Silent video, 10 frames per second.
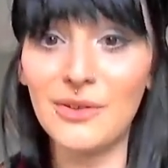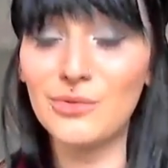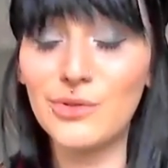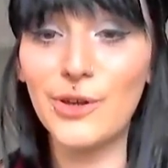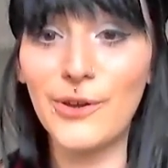
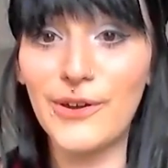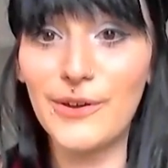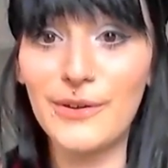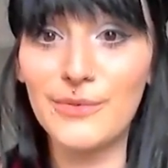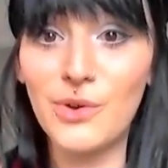Donc
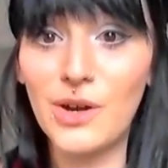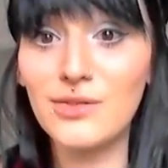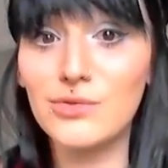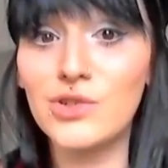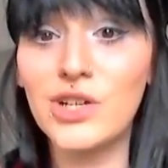voilà,
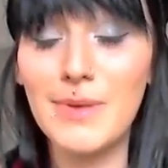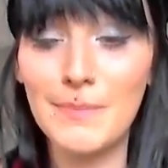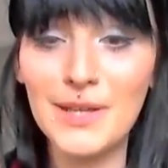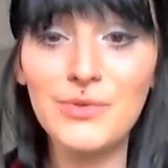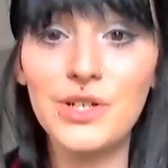surtout je les mets
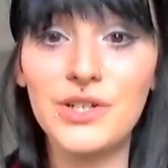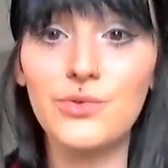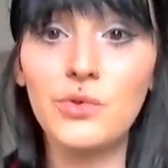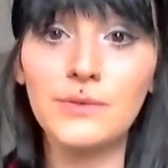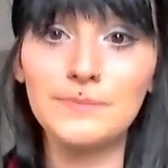pas tous les
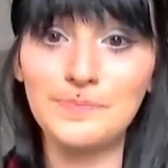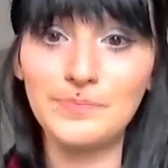jours.